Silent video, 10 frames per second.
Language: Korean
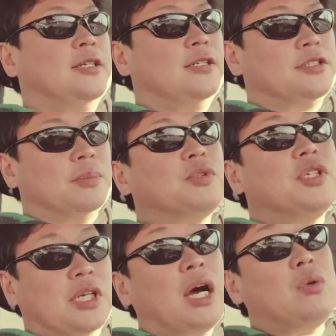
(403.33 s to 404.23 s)
어,
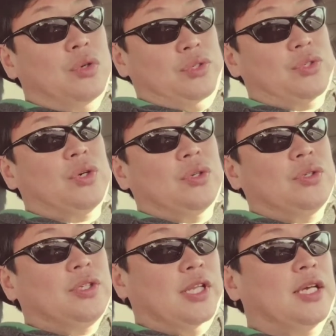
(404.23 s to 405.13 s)
접근을 하고 있죠.
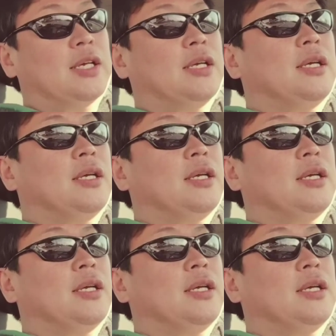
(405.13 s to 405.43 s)
네.